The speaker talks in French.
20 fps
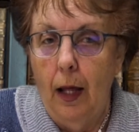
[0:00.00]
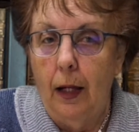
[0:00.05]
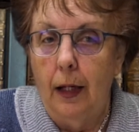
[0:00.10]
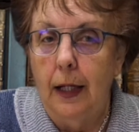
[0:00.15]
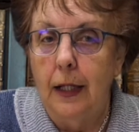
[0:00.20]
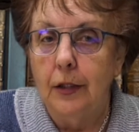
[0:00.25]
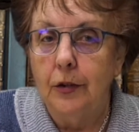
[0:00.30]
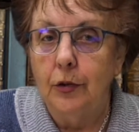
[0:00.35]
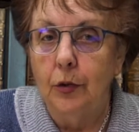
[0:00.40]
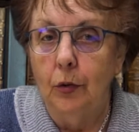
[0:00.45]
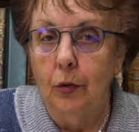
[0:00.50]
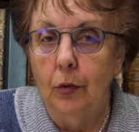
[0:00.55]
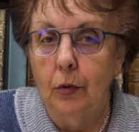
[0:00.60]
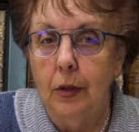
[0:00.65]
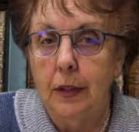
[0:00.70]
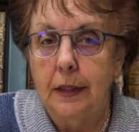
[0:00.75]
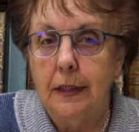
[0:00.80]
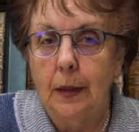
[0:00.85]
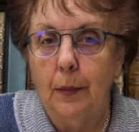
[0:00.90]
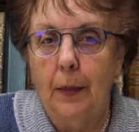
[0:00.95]
Les eaux,
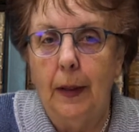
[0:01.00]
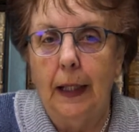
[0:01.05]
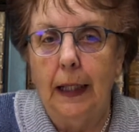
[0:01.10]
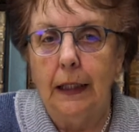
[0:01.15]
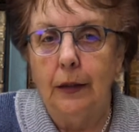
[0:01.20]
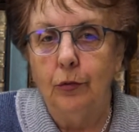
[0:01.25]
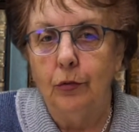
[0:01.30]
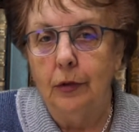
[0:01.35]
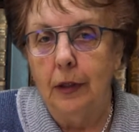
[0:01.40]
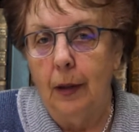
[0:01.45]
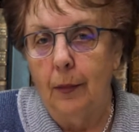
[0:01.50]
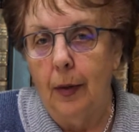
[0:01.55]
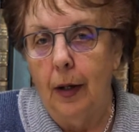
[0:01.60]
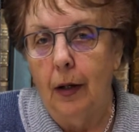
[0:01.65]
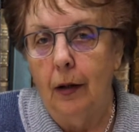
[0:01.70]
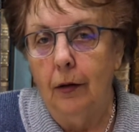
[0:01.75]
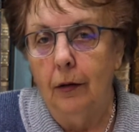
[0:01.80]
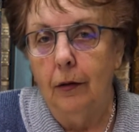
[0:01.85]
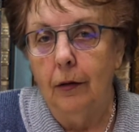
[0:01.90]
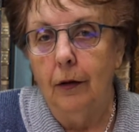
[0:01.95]
séparées tout
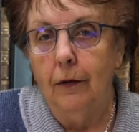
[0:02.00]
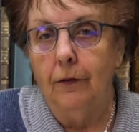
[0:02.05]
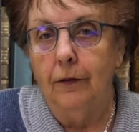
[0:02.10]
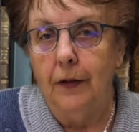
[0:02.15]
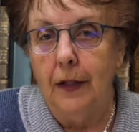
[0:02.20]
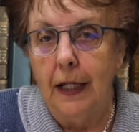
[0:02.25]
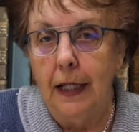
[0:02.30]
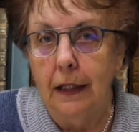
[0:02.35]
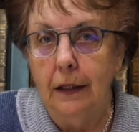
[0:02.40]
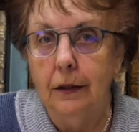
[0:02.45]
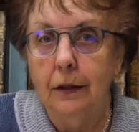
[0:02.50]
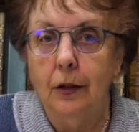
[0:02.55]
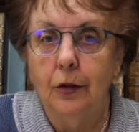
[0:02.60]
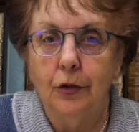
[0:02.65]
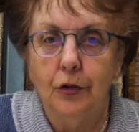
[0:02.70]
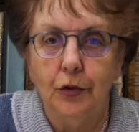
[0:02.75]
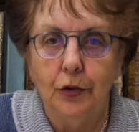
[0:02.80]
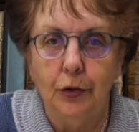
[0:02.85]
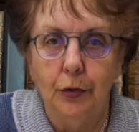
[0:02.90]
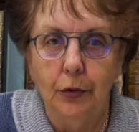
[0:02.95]
d'abord, viennent
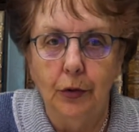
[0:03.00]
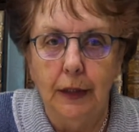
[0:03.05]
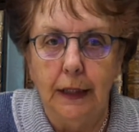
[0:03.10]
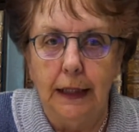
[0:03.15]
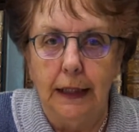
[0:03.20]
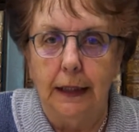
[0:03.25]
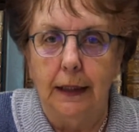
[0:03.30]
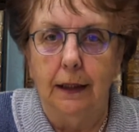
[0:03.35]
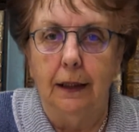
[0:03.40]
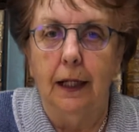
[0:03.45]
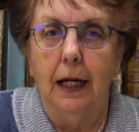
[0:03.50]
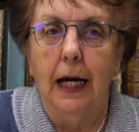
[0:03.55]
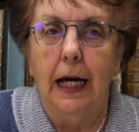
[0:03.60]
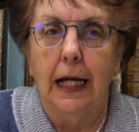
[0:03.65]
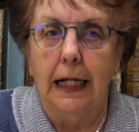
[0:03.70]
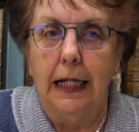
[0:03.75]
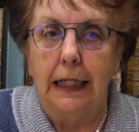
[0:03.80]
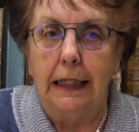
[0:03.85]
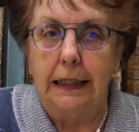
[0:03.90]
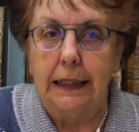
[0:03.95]
s'unir à
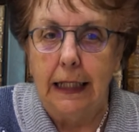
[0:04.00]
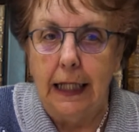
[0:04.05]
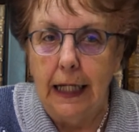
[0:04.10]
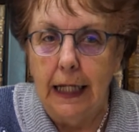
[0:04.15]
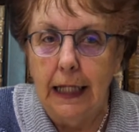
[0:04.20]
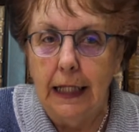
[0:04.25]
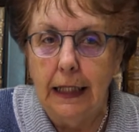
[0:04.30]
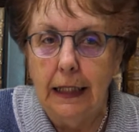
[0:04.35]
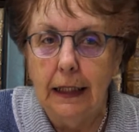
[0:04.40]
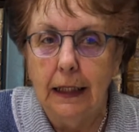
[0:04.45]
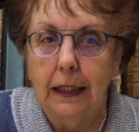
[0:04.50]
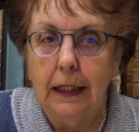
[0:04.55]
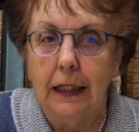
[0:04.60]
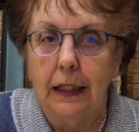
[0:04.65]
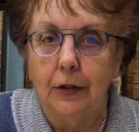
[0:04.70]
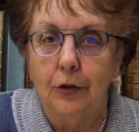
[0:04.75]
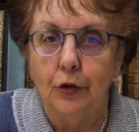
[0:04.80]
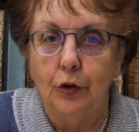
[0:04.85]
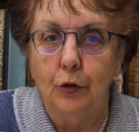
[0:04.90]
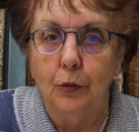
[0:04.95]
la terre
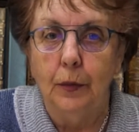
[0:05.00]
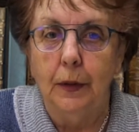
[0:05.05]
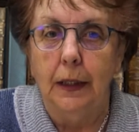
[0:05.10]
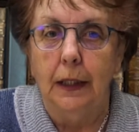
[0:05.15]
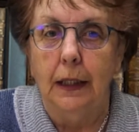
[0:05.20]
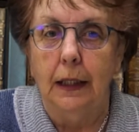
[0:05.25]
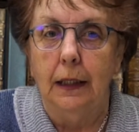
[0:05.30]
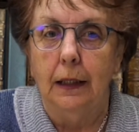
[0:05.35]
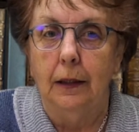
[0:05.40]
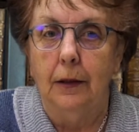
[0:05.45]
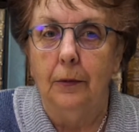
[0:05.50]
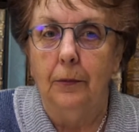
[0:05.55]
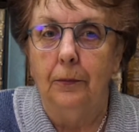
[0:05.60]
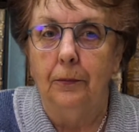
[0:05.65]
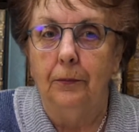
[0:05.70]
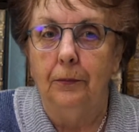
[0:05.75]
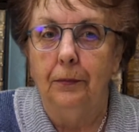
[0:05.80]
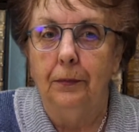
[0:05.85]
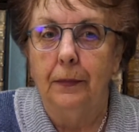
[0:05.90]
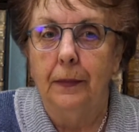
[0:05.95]
et jubilent.
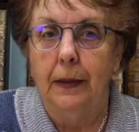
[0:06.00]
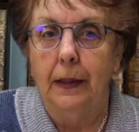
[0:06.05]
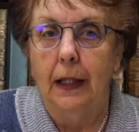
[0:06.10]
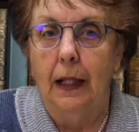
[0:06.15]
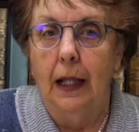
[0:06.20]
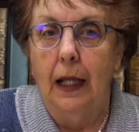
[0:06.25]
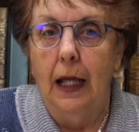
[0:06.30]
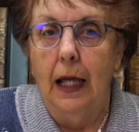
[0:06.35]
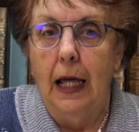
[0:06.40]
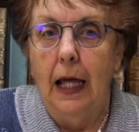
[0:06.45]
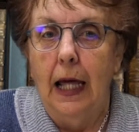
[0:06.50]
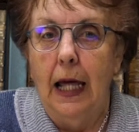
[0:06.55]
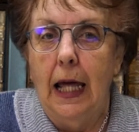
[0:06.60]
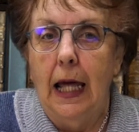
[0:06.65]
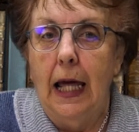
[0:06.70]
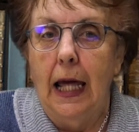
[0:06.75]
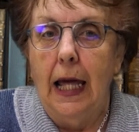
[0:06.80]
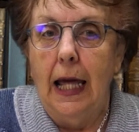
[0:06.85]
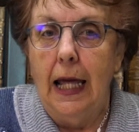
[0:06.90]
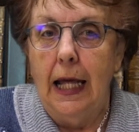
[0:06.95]

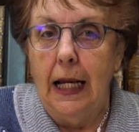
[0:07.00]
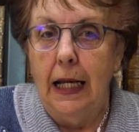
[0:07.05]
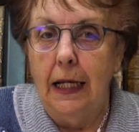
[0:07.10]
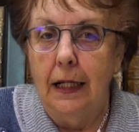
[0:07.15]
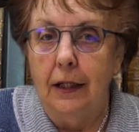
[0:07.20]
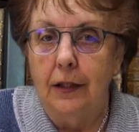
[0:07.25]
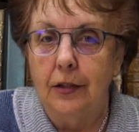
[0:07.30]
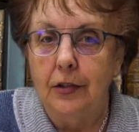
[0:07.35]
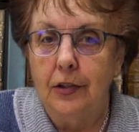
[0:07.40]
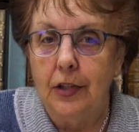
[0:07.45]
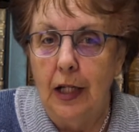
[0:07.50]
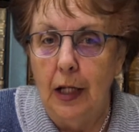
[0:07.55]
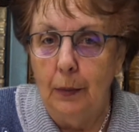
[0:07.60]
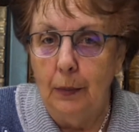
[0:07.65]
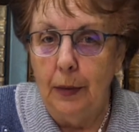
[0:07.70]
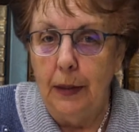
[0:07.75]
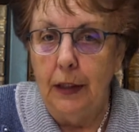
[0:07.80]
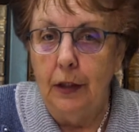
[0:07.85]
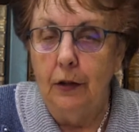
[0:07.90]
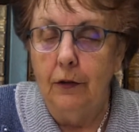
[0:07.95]
Elle
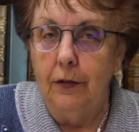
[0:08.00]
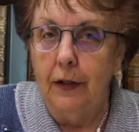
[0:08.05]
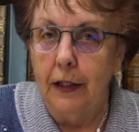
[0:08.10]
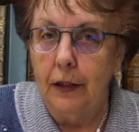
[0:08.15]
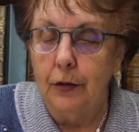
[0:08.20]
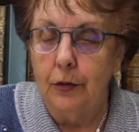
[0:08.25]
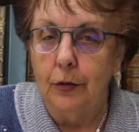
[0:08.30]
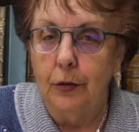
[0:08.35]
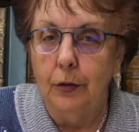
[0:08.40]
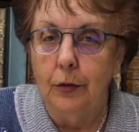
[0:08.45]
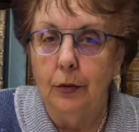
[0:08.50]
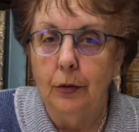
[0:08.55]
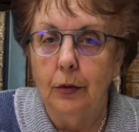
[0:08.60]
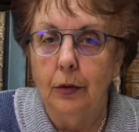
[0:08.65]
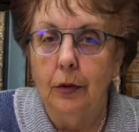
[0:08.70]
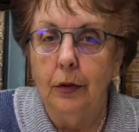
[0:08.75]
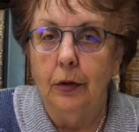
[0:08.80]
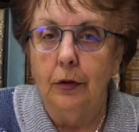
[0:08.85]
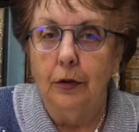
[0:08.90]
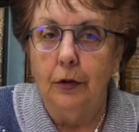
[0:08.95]
s'emplit de
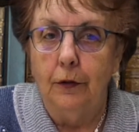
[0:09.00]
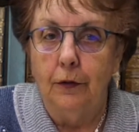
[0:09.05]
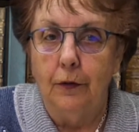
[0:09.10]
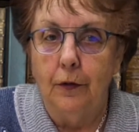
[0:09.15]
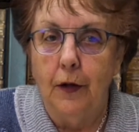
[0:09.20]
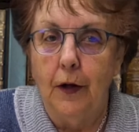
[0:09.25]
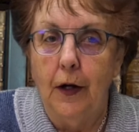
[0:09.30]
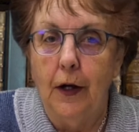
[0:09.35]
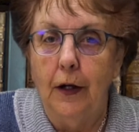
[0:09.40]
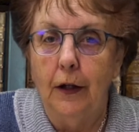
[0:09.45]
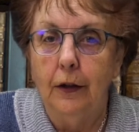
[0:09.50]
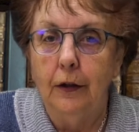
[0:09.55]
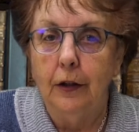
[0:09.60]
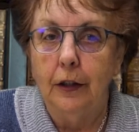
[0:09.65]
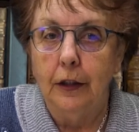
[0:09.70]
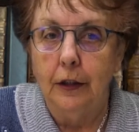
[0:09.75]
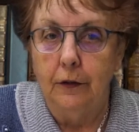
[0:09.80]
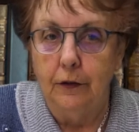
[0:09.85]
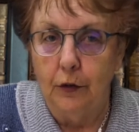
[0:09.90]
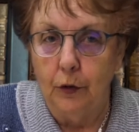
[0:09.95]
verdure, de fleurs et
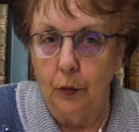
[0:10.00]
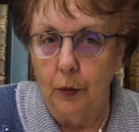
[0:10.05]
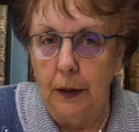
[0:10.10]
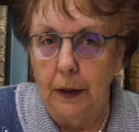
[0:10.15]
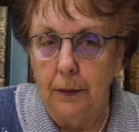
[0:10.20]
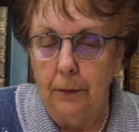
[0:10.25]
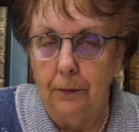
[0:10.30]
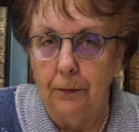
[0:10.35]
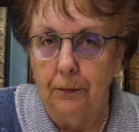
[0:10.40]
de fruits.